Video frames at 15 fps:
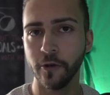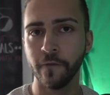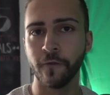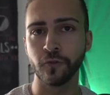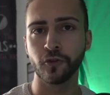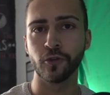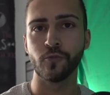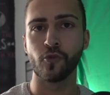
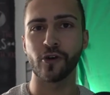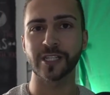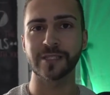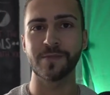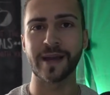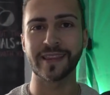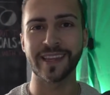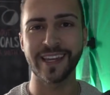photo de moi ce
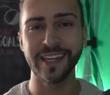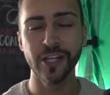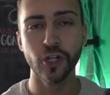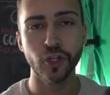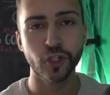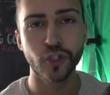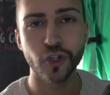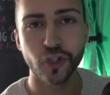matin,
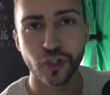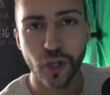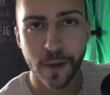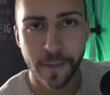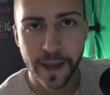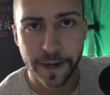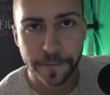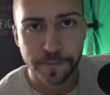
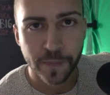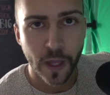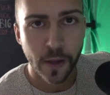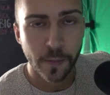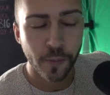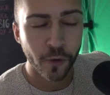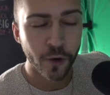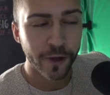justement pour